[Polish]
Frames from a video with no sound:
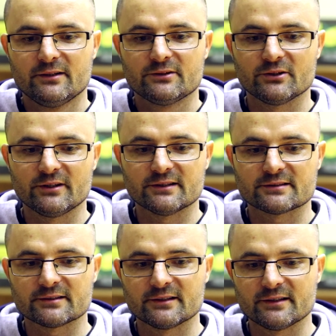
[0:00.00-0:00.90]
to
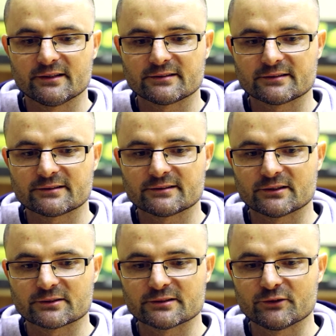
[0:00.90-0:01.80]
jest, e,
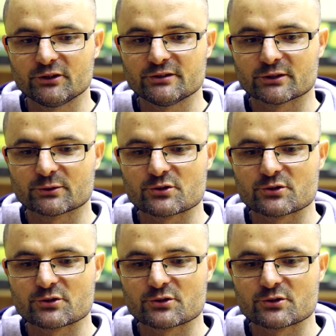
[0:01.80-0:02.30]
to są zawodnicy,